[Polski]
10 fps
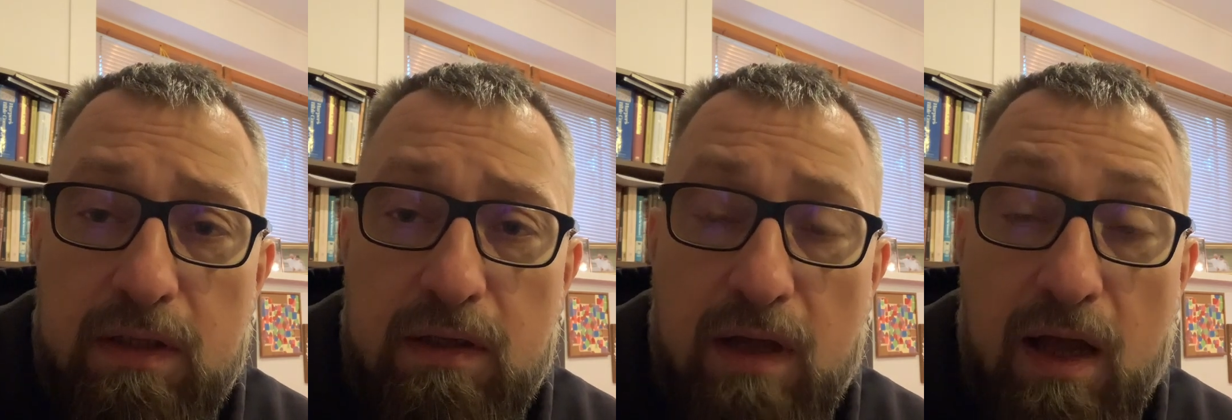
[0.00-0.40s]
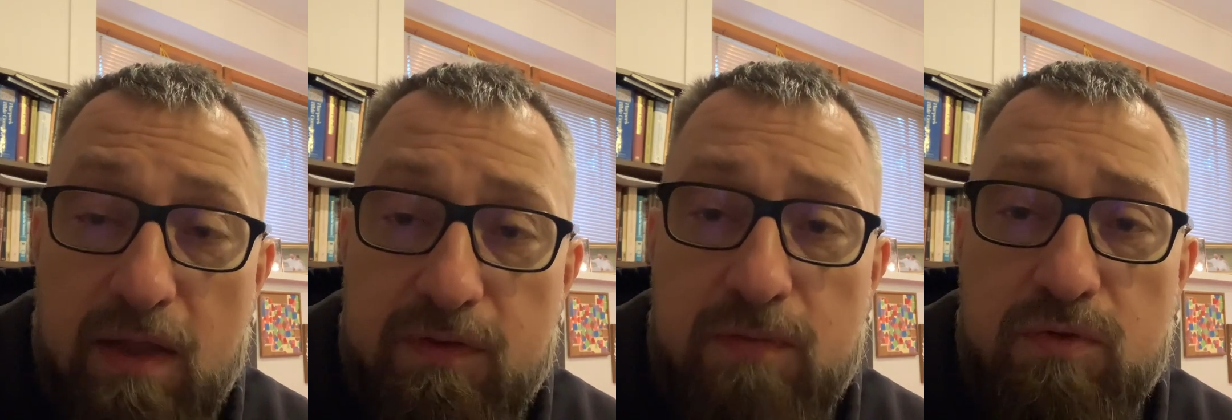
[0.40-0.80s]
Y,
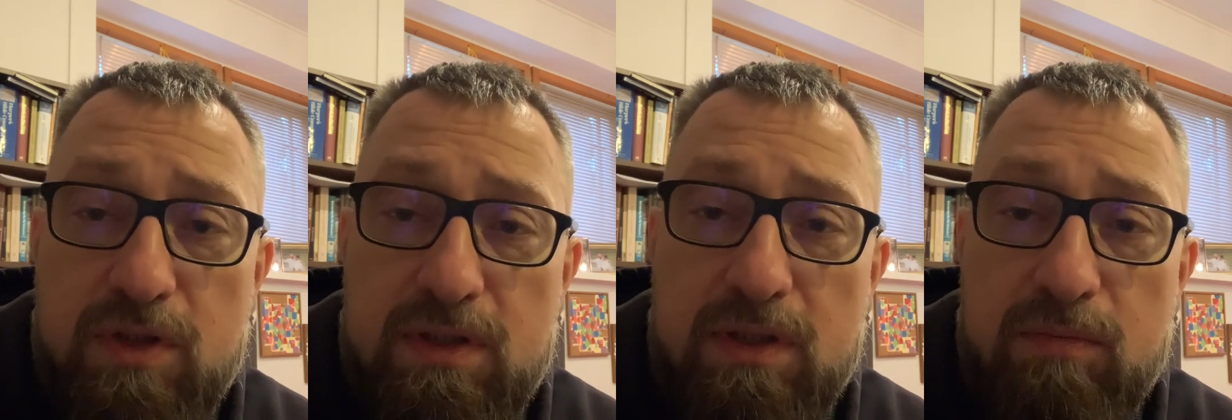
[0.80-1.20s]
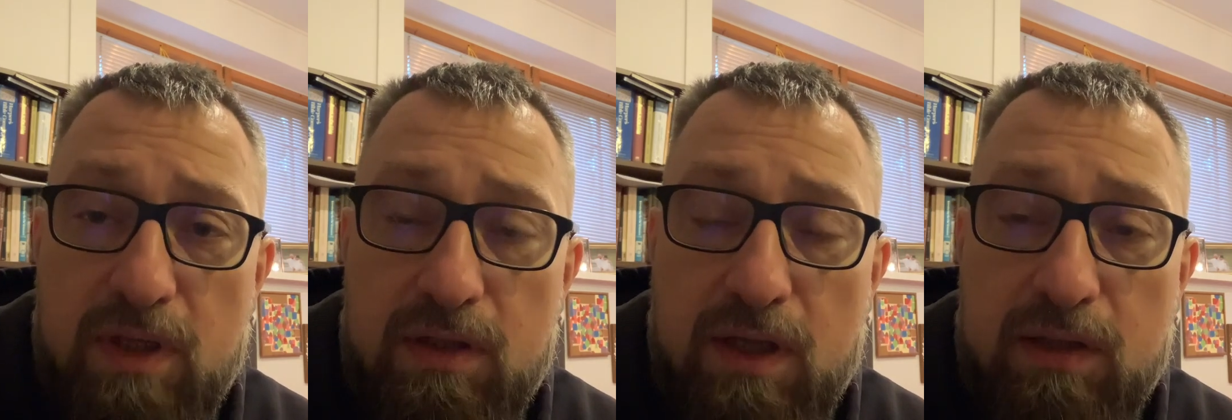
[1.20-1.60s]
ale w tym
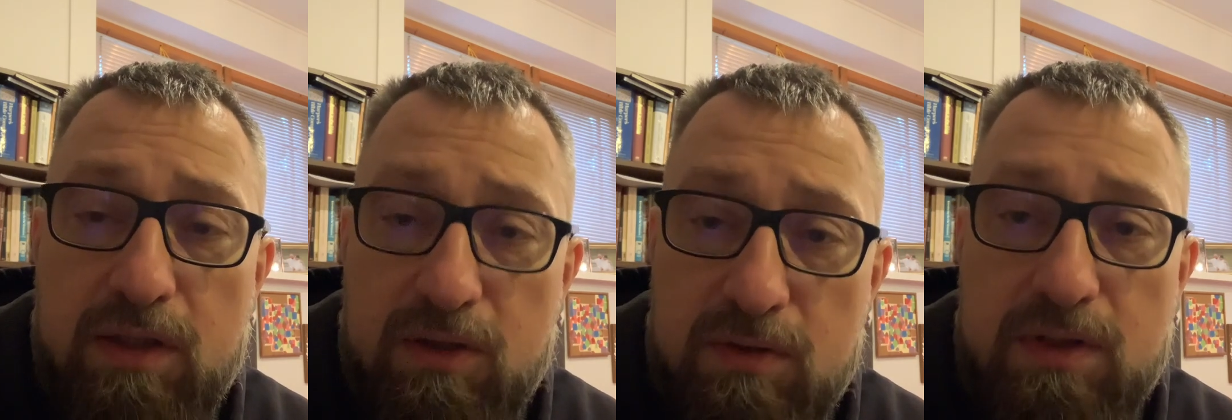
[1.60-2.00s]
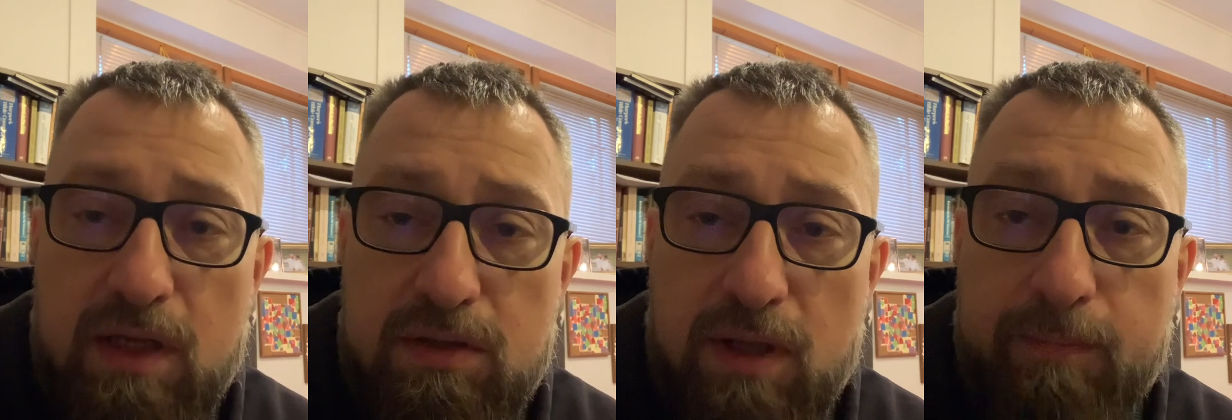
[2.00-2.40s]
wszystkim jednak
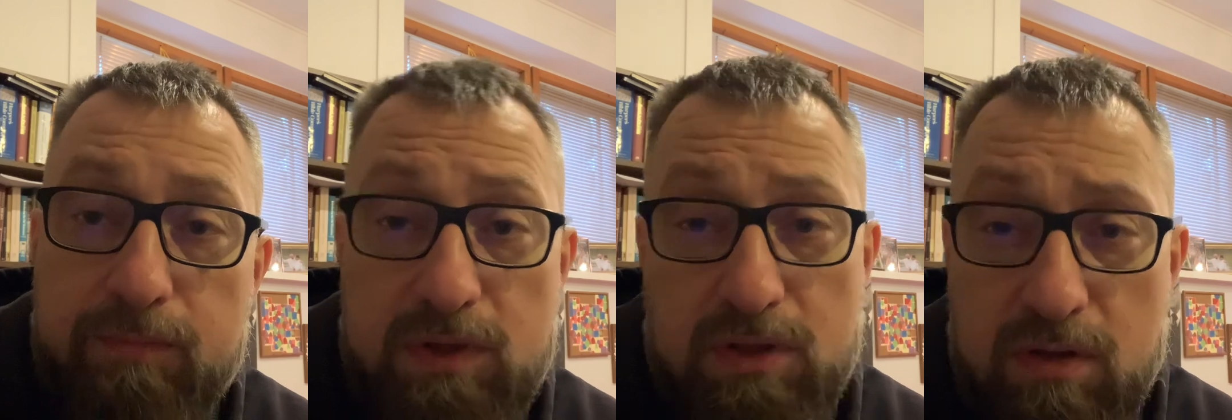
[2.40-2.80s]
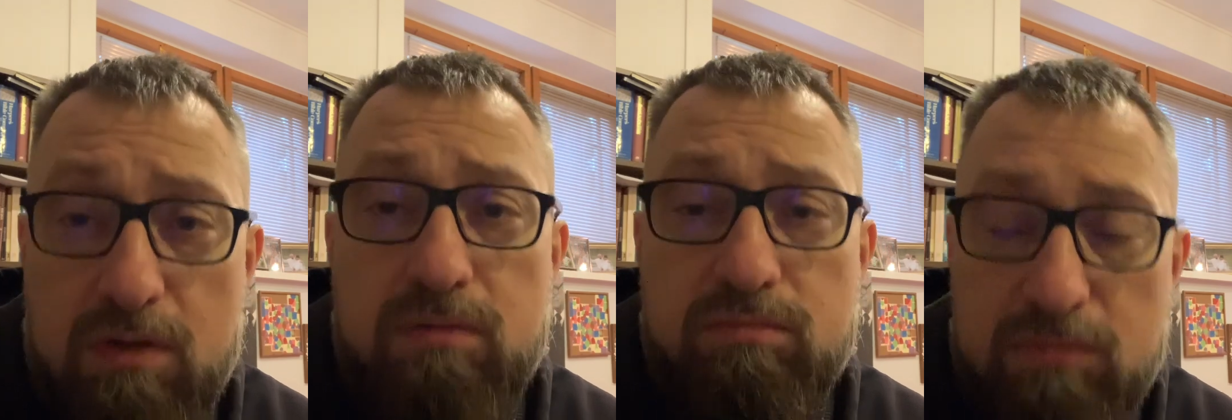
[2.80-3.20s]
jednoznaczna,
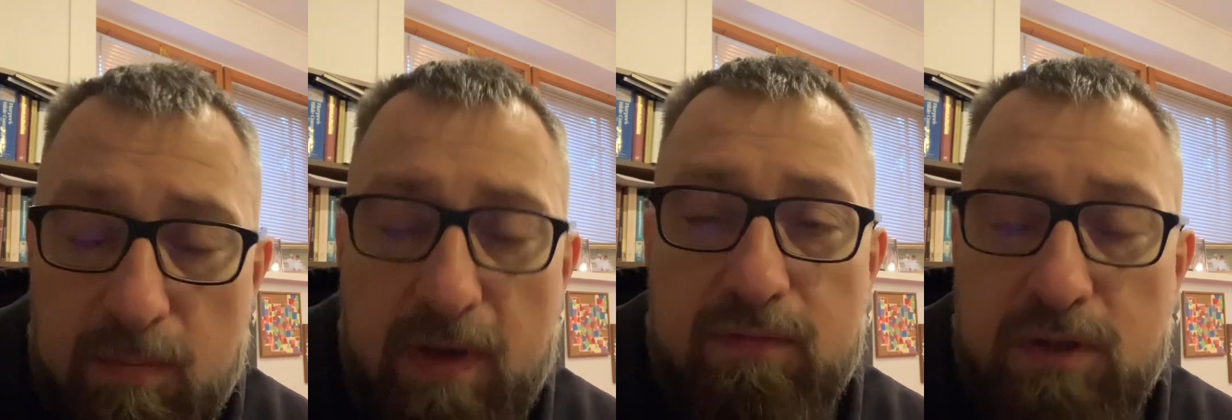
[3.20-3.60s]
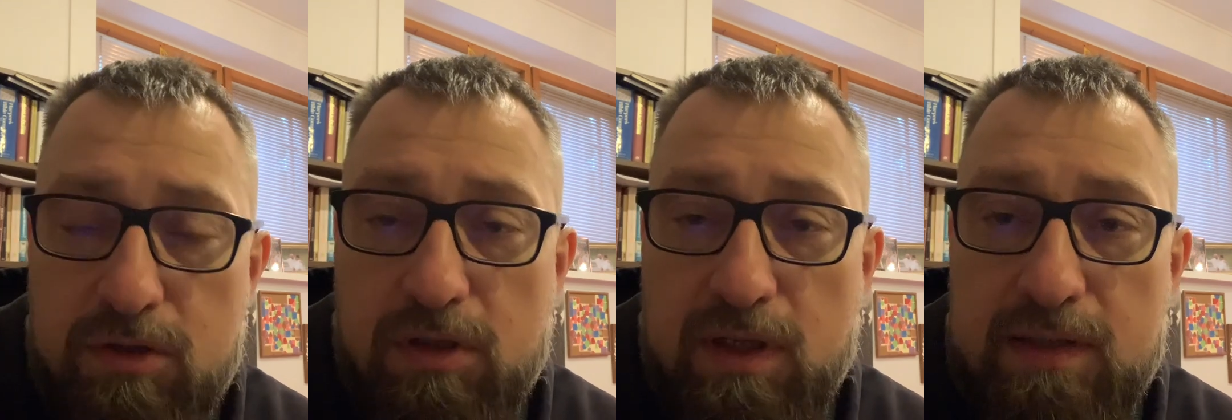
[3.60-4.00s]
co
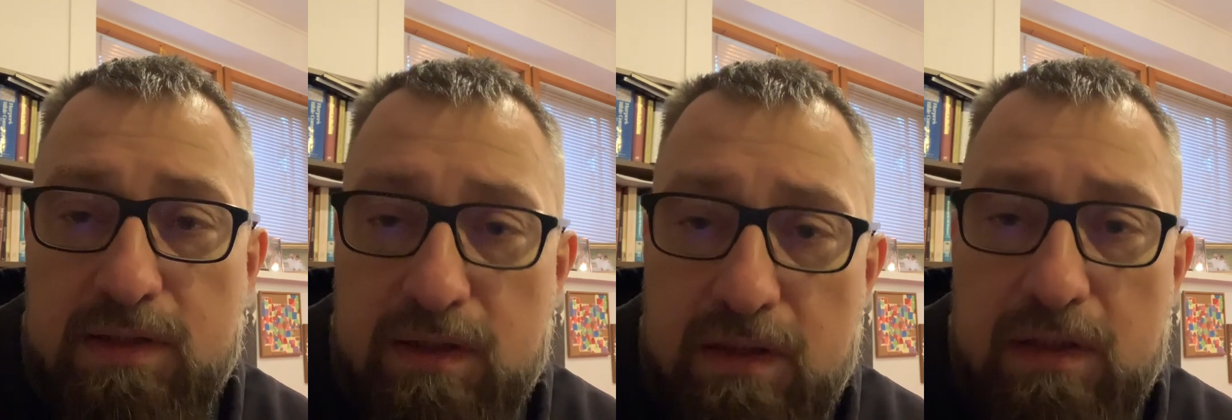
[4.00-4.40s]
naprawdę jeszcze raz